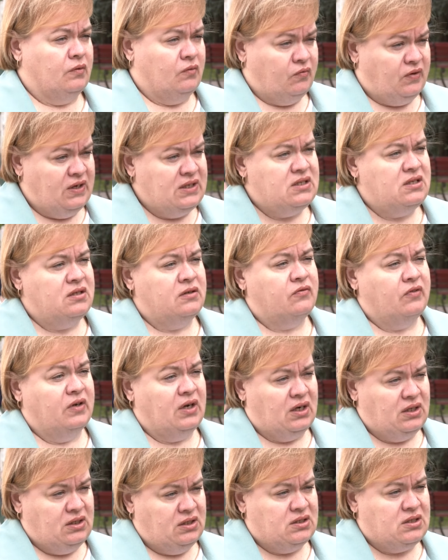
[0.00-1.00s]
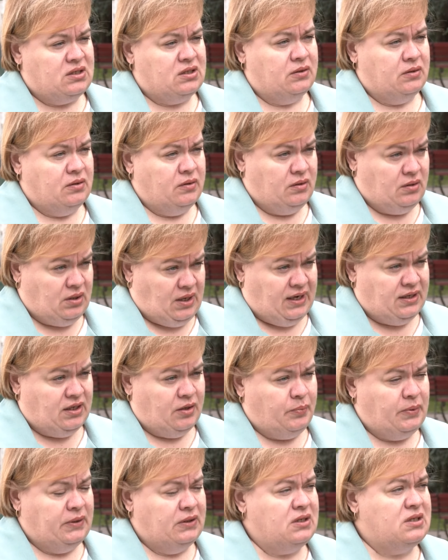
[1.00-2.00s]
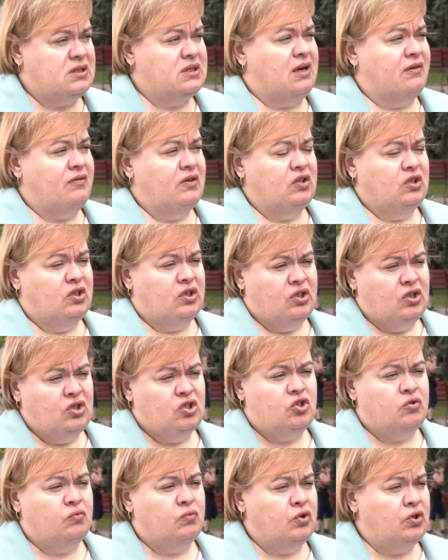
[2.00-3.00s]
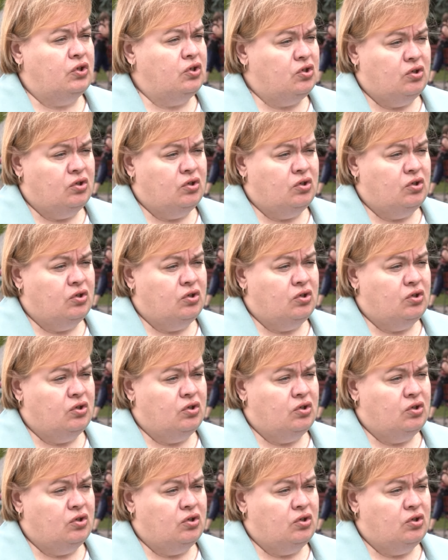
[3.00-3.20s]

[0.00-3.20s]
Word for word: войти в границы ранее предоставленных и ничего не,